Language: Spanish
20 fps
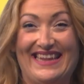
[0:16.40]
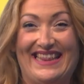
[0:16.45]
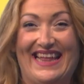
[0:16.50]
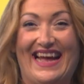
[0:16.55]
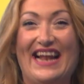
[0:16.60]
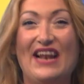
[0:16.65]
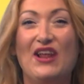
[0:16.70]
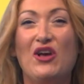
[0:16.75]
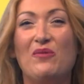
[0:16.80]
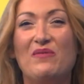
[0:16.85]
¿Qué
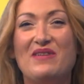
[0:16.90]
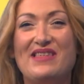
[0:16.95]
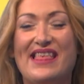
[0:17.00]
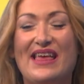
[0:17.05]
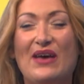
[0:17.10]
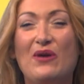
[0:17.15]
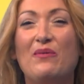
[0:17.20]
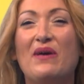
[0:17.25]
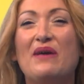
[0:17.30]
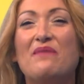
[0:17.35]
tal, com
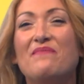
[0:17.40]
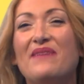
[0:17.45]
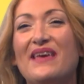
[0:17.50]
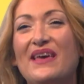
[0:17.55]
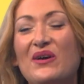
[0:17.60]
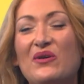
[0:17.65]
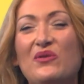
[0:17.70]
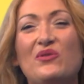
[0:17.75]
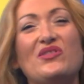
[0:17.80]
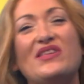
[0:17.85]
esteu?
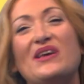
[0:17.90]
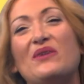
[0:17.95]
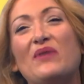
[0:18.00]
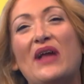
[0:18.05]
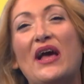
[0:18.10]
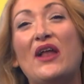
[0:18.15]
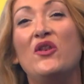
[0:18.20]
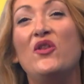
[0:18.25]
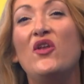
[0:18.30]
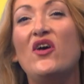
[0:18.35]
Benvinguts a
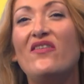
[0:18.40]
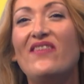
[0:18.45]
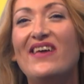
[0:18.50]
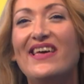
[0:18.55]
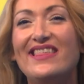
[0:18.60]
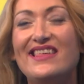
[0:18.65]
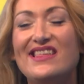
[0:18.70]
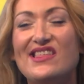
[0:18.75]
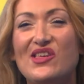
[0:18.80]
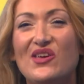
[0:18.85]
una
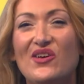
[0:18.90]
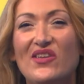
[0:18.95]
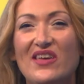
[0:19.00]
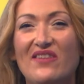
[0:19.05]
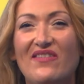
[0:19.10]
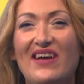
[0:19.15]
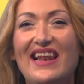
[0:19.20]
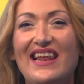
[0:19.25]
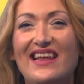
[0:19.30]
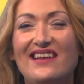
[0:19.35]
nueva edición
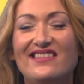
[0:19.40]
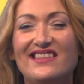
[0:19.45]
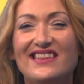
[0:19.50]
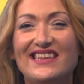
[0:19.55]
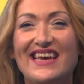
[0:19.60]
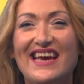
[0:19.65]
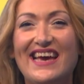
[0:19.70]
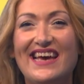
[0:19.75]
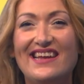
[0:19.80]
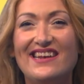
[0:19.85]
de
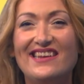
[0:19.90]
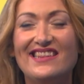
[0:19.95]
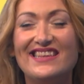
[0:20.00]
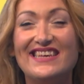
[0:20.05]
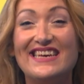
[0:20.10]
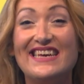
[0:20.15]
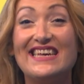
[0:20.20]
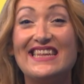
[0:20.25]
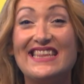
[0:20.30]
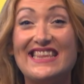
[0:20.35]
Valencians
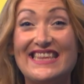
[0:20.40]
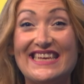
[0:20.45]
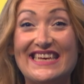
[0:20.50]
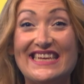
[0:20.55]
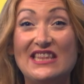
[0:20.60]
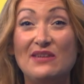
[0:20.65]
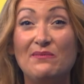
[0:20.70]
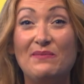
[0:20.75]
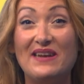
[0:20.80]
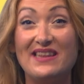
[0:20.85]

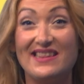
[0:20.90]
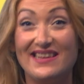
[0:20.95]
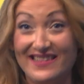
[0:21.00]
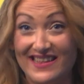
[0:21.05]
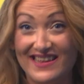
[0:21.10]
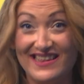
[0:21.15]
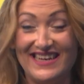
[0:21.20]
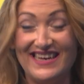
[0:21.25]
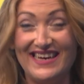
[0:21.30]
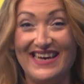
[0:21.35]
100%.
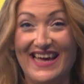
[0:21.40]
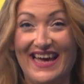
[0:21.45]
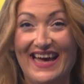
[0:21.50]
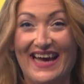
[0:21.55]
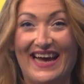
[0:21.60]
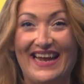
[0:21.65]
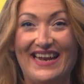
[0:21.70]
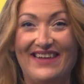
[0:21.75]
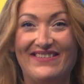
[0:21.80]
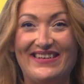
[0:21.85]
presenta
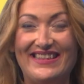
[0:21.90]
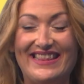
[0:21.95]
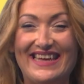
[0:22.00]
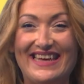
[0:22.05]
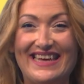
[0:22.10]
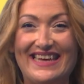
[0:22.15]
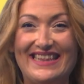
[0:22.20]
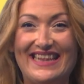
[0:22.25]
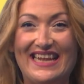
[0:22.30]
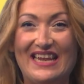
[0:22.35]
a
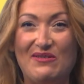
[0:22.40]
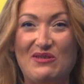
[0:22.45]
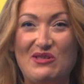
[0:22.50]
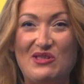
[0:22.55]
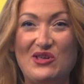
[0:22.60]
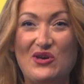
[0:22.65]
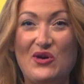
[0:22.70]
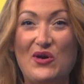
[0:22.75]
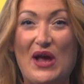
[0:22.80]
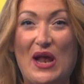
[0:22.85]
Levante
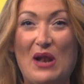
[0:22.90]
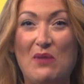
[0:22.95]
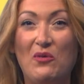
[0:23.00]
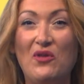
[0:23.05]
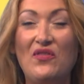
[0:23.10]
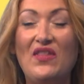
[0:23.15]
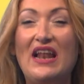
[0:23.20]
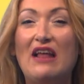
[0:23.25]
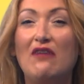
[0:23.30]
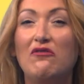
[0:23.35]
Televisió el
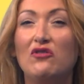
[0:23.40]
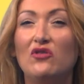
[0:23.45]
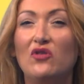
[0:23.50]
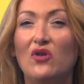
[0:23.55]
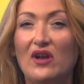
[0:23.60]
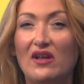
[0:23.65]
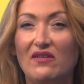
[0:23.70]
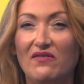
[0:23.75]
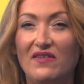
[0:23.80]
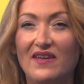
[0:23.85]
món de la
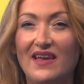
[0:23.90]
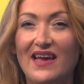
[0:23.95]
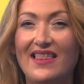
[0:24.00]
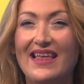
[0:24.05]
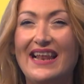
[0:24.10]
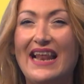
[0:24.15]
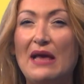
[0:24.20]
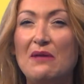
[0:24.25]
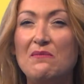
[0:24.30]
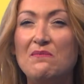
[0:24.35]
fotografia,
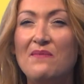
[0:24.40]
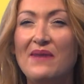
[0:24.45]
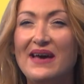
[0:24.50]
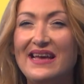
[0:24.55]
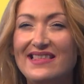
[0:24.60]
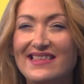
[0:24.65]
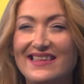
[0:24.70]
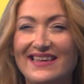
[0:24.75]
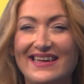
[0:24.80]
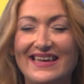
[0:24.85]
de la
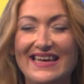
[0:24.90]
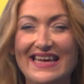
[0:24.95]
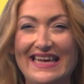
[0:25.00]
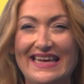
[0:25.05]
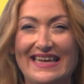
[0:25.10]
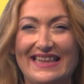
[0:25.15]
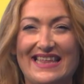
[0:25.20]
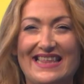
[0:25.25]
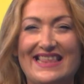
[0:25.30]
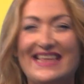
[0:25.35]
imatge,
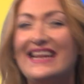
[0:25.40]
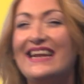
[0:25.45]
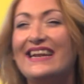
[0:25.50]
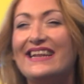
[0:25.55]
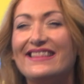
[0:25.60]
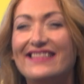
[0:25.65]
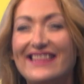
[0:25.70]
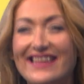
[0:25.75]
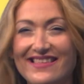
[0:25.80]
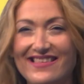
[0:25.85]
de ser
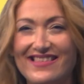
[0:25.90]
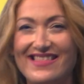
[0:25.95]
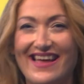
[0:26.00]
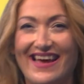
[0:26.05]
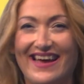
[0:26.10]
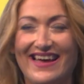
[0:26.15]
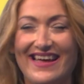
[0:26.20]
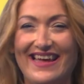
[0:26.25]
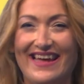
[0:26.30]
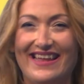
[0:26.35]

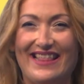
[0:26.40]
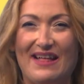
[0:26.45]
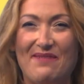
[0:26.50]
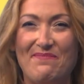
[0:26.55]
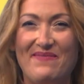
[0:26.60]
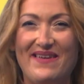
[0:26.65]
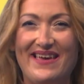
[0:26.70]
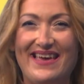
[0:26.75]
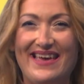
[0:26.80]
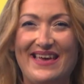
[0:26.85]
artista.
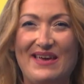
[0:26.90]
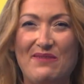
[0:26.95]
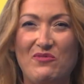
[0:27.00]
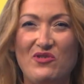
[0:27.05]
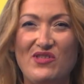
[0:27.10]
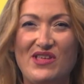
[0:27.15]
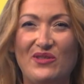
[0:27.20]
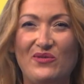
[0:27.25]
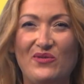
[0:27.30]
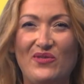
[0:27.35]
también
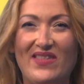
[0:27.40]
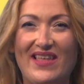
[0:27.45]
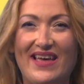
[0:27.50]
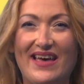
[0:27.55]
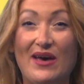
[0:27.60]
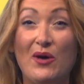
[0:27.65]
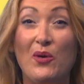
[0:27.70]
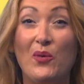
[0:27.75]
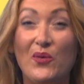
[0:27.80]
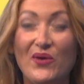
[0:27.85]
hemos
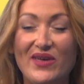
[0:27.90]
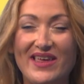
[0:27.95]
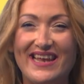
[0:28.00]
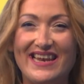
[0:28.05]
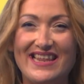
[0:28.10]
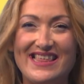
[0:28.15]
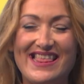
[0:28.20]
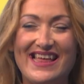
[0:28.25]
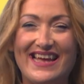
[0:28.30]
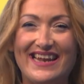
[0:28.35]
inunda uy,
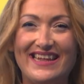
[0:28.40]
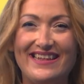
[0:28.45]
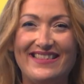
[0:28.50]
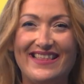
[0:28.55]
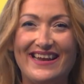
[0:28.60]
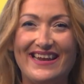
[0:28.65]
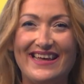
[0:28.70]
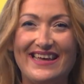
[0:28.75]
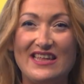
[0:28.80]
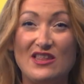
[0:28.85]
en esta
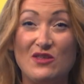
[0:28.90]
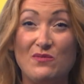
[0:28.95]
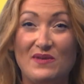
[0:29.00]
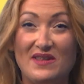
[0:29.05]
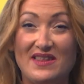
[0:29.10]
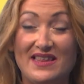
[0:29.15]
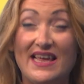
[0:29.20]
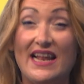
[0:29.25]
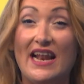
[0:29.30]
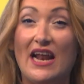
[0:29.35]
anita tan
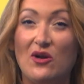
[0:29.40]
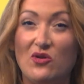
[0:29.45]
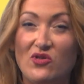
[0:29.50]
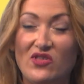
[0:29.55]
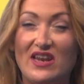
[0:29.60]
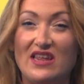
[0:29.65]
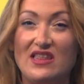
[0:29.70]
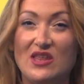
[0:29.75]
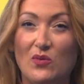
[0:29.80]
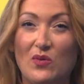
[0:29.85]
especial, a
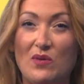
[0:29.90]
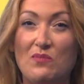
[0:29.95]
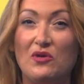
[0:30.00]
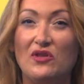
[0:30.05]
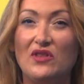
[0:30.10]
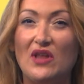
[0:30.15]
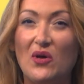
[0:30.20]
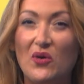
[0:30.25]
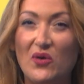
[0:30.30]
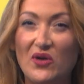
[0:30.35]
nostra següent
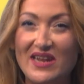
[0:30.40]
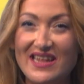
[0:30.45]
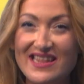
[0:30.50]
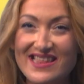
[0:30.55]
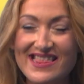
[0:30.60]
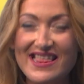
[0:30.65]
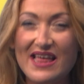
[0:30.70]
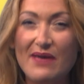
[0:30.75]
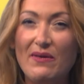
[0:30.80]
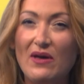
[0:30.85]

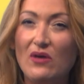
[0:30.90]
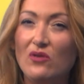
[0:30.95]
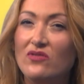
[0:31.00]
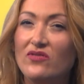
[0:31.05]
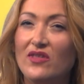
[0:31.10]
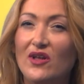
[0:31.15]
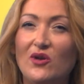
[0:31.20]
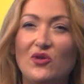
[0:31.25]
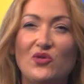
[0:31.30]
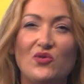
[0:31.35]
protagonista Va a
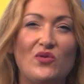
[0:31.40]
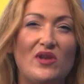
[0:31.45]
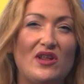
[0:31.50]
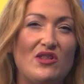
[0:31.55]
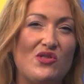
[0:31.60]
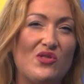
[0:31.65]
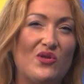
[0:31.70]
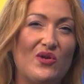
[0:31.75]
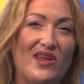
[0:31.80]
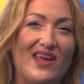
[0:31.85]
contarnos una
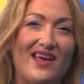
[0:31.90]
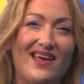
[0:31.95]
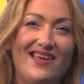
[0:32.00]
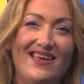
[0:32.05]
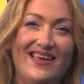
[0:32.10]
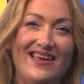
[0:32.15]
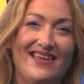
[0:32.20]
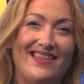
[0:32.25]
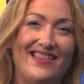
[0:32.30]
història